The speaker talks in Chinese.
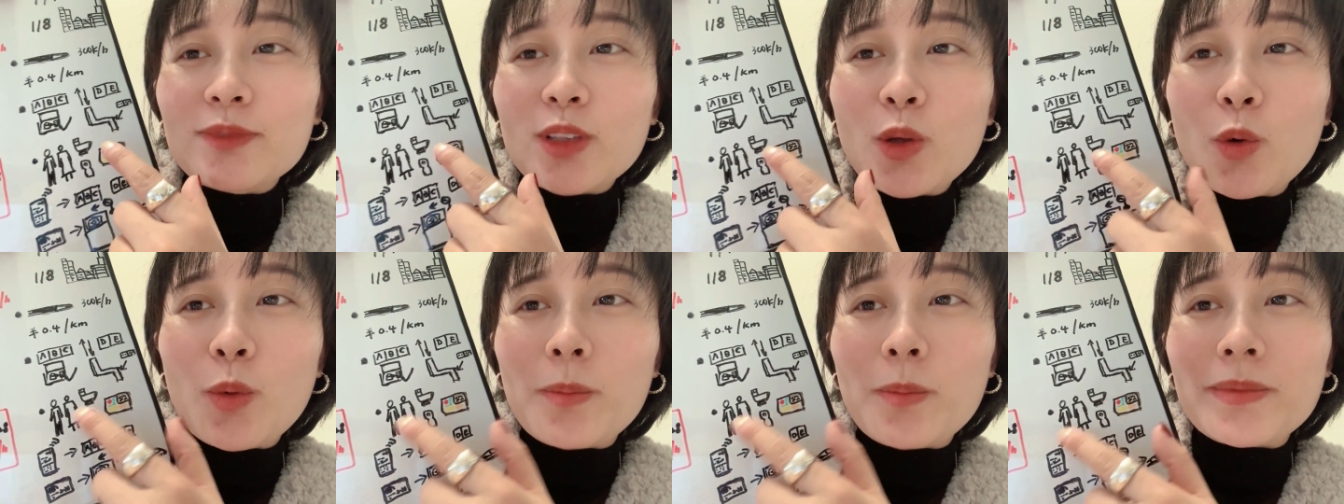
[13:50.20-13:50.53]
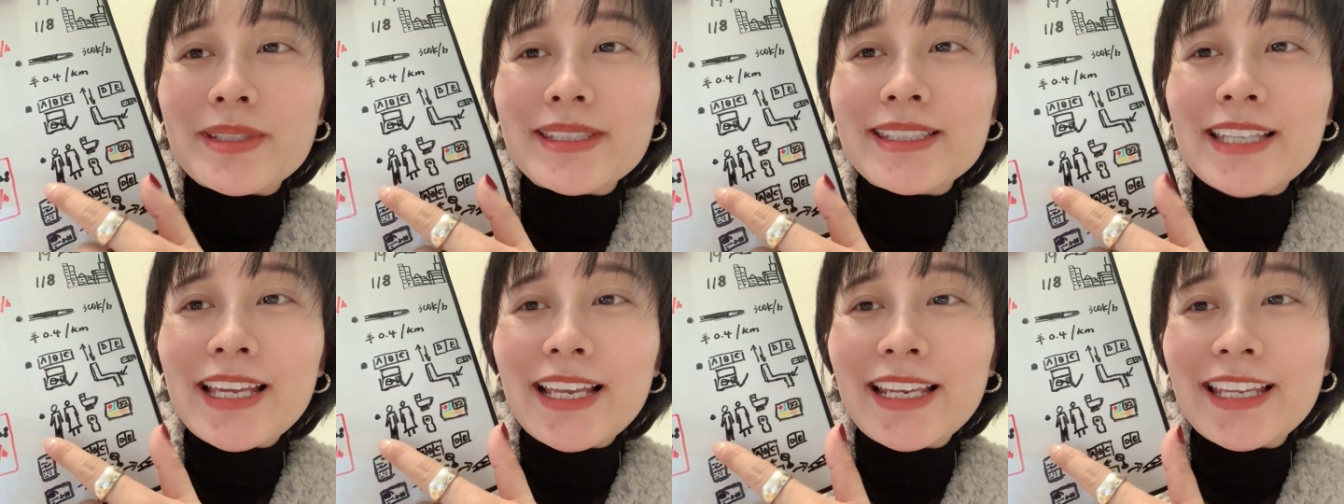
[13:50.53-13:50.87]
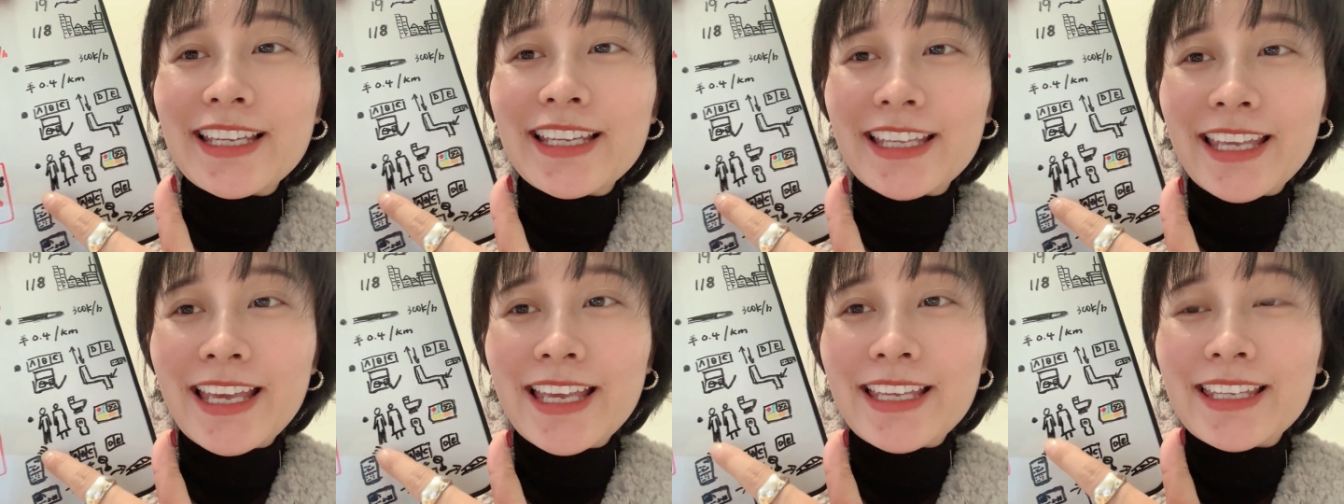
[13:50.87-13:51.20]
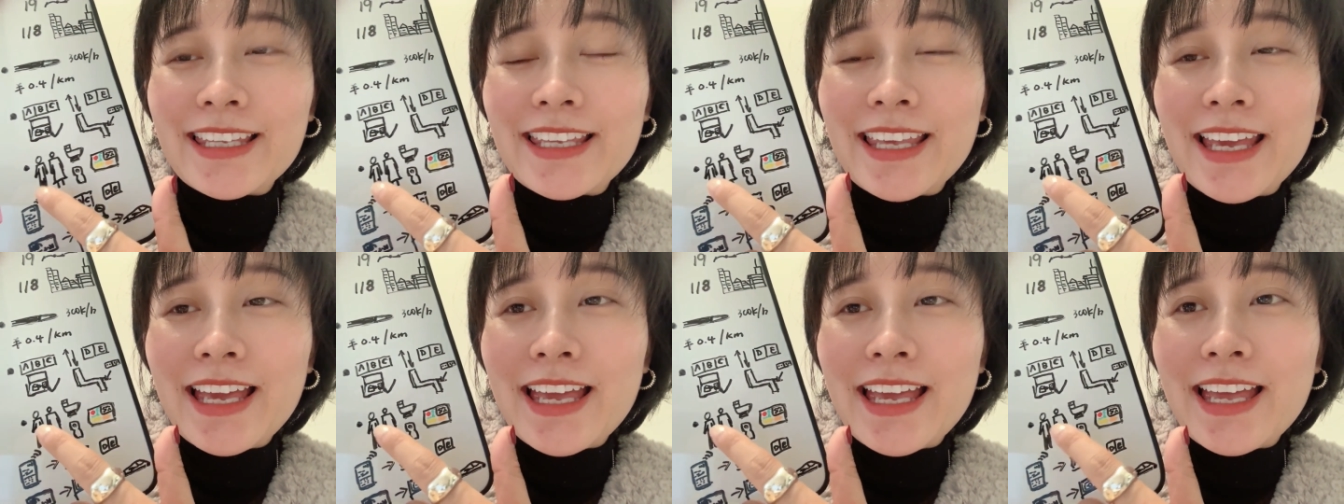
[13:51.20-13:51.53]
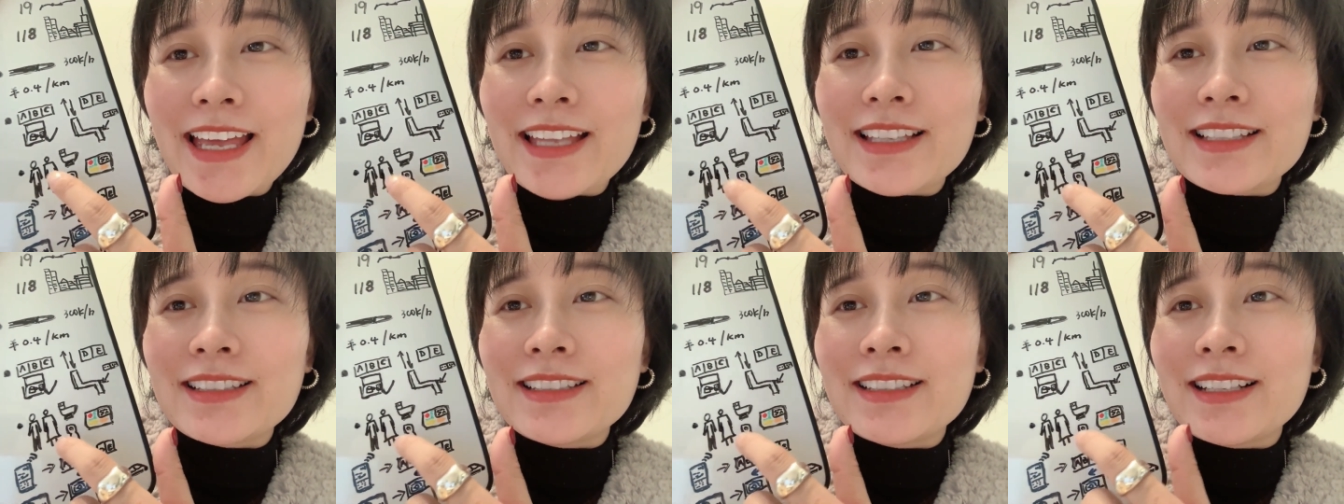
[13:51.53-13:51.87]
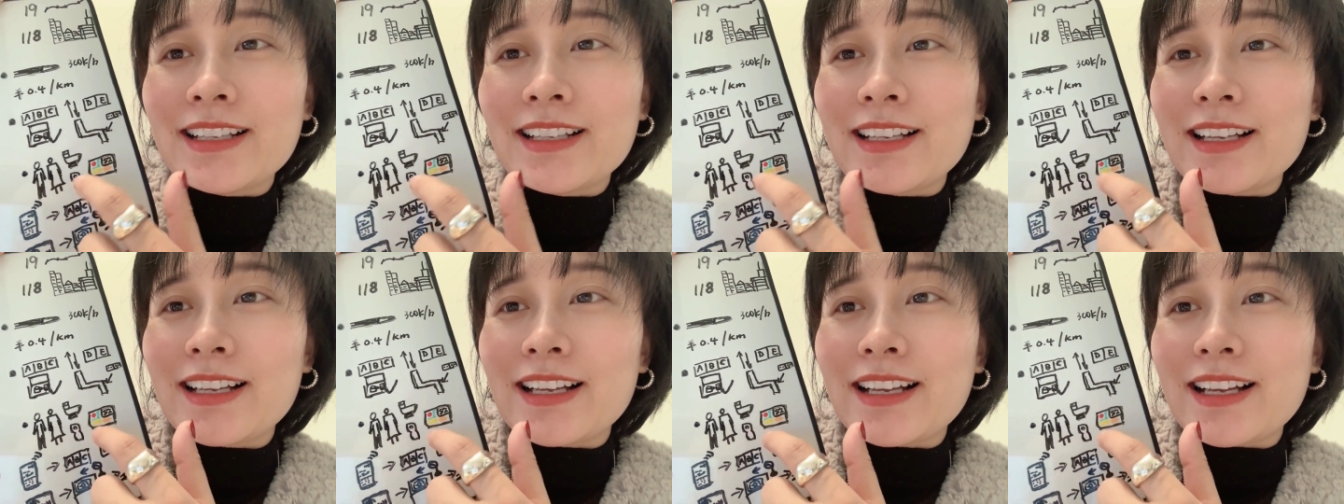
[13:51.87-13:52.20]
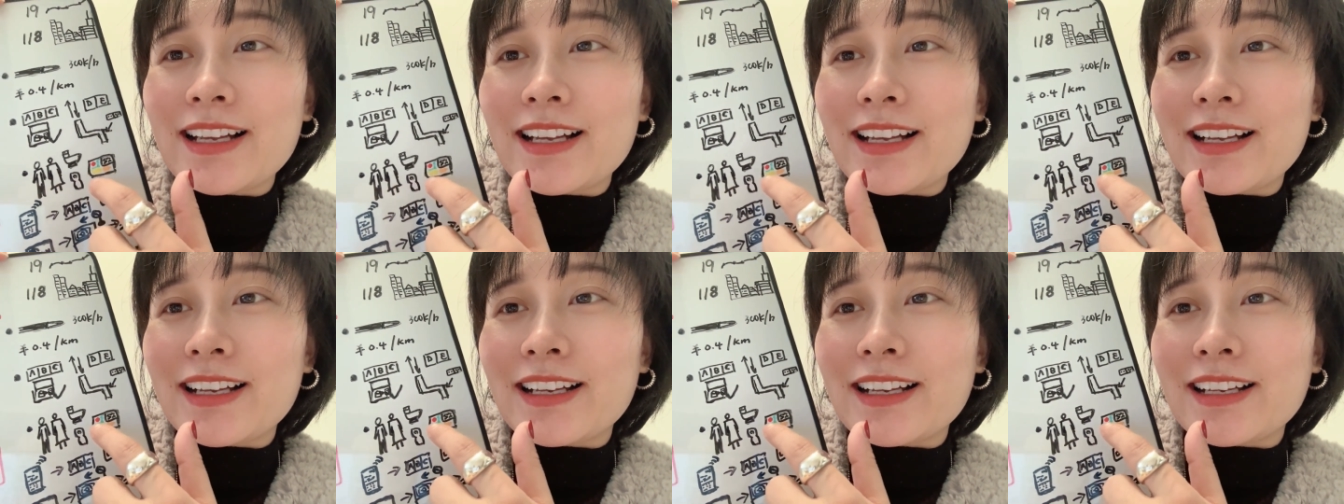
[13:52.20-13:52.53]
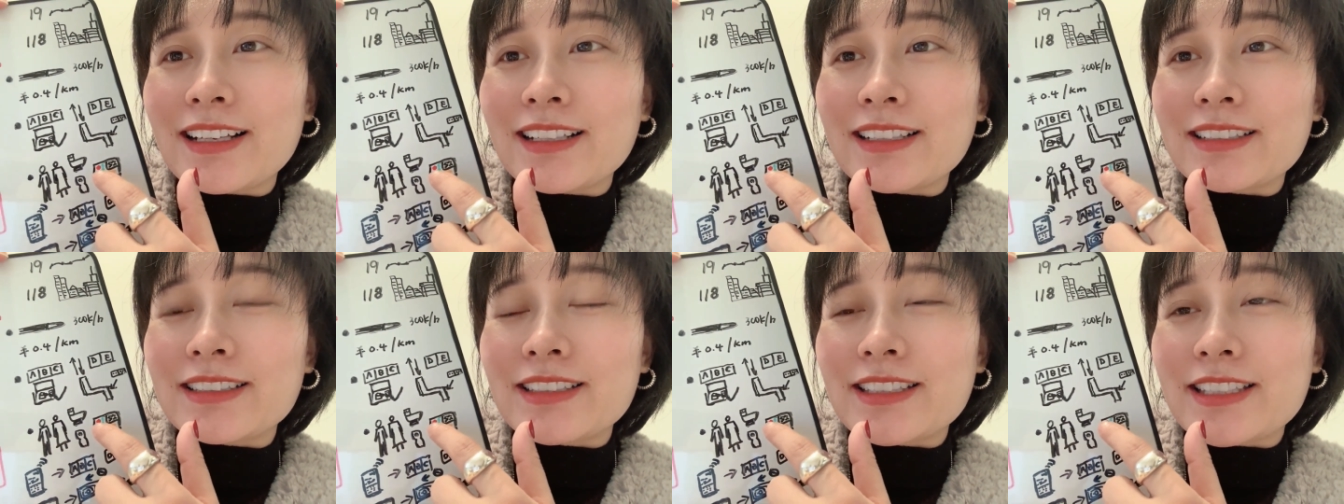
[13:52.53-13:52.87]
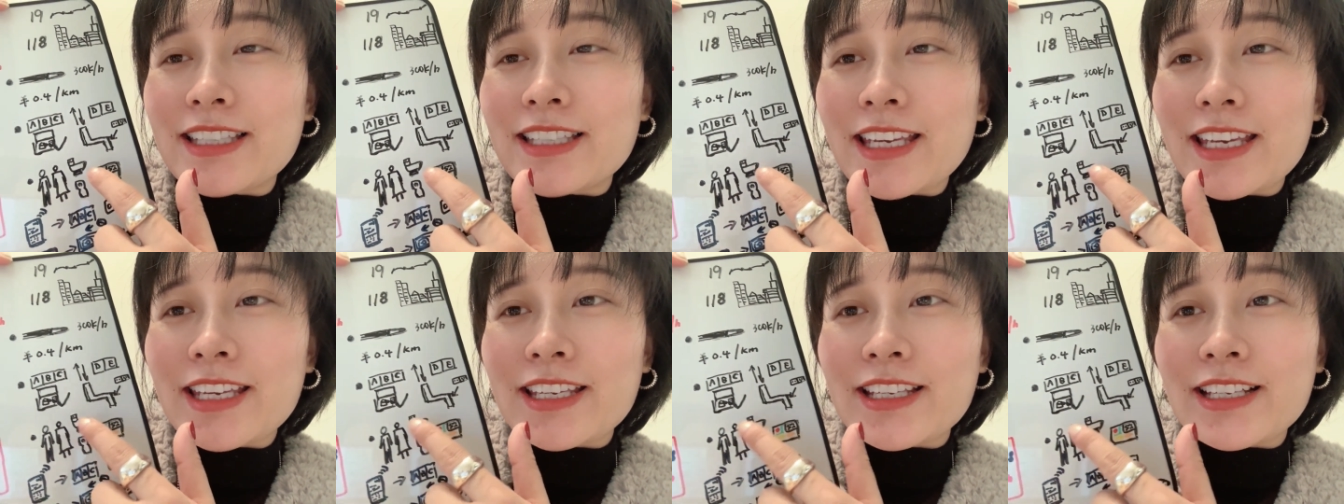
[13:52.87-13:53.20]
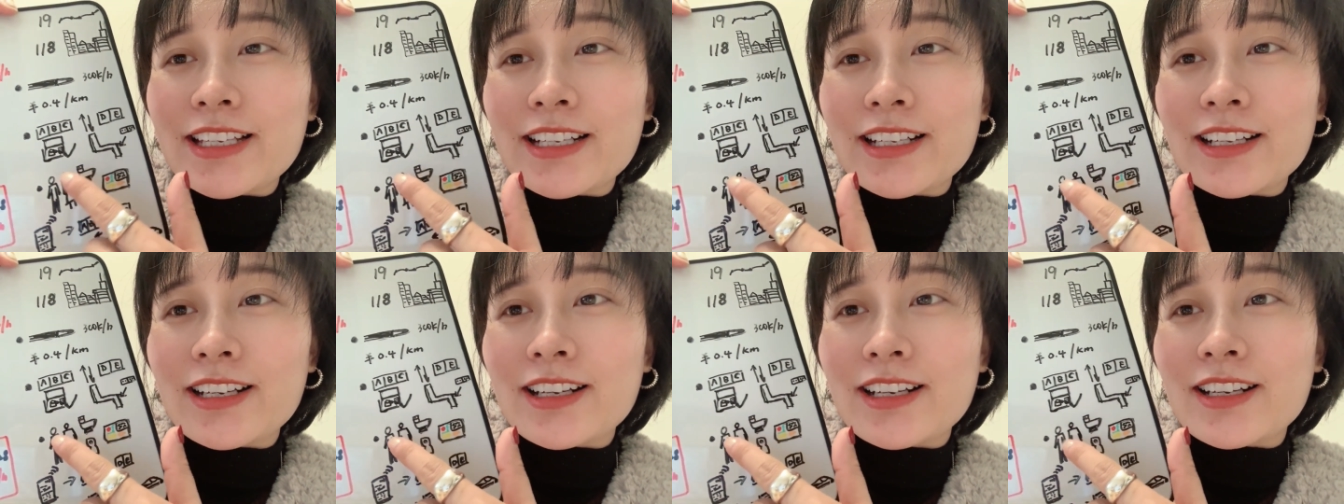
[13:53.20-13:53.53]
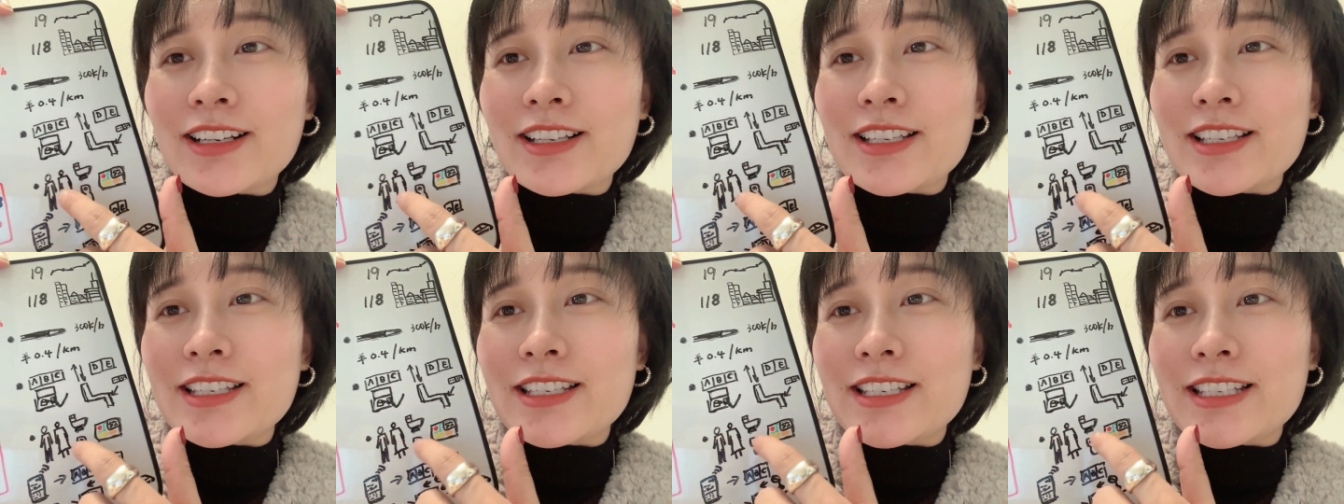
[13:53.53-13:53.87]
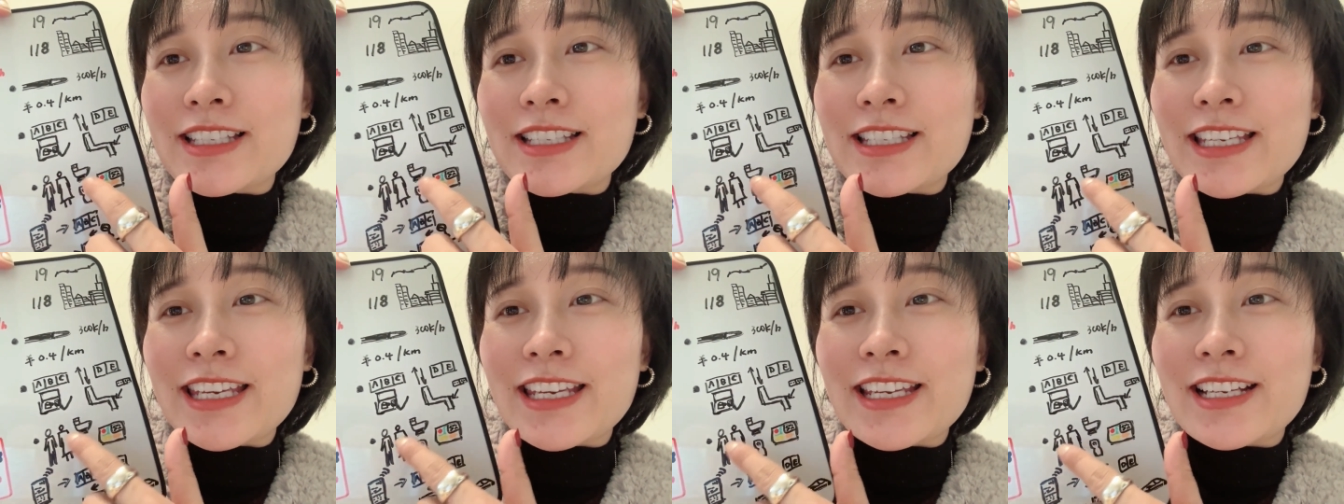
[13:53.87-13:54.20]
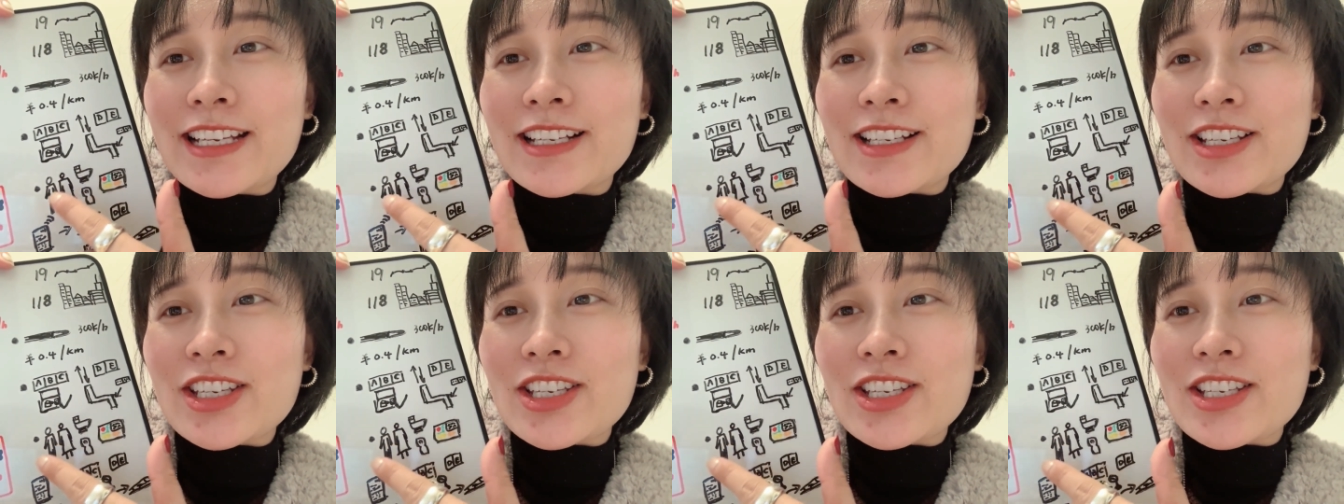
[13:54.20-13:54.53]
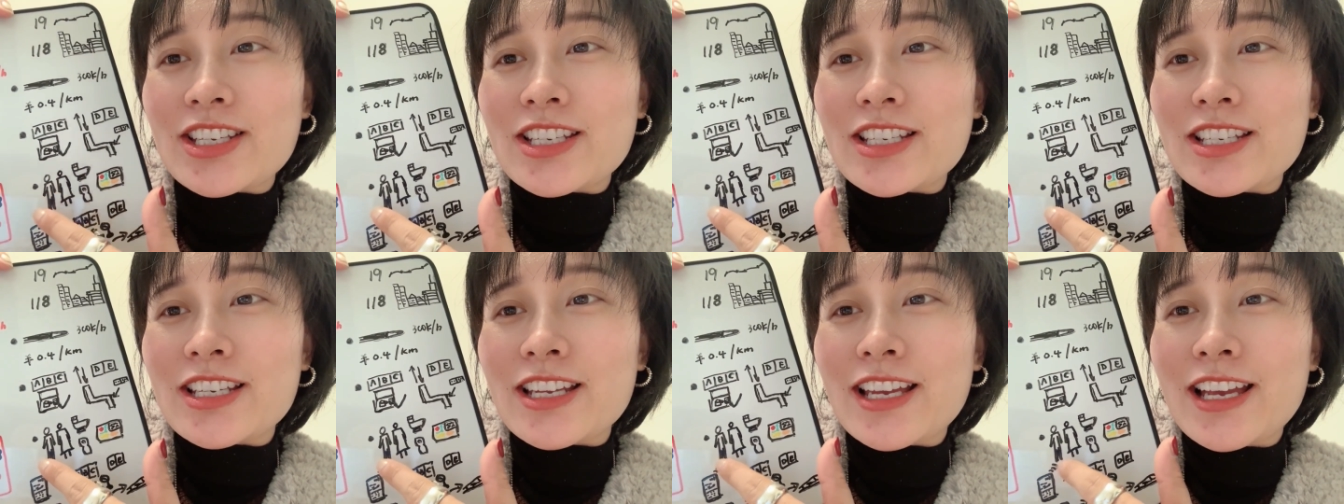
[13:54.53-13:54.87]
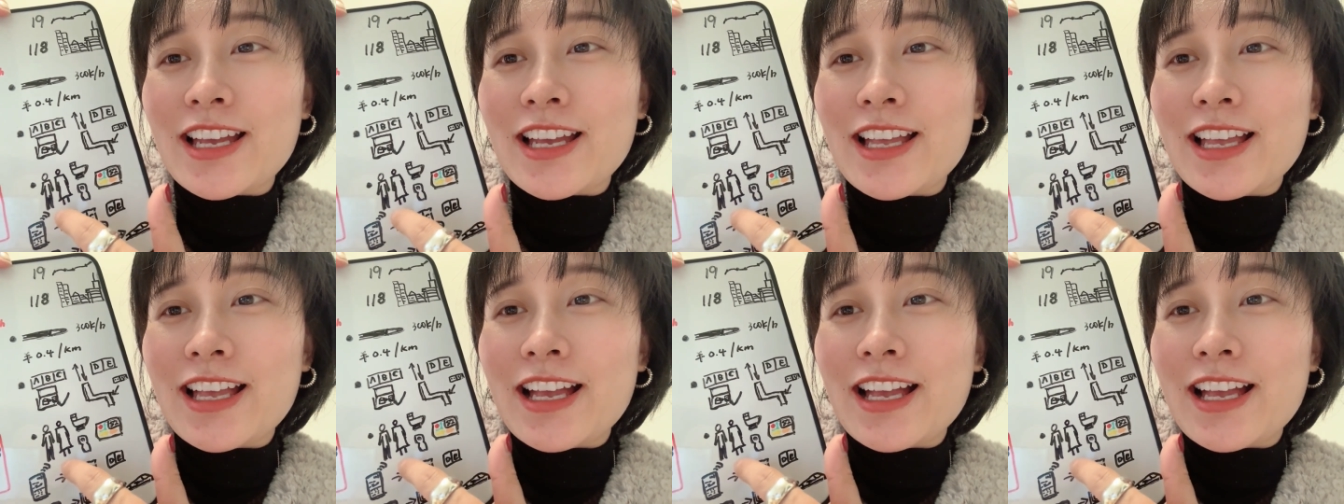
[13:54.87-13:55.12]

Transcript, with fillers: 我们再来看看，嗯，这个是这个是。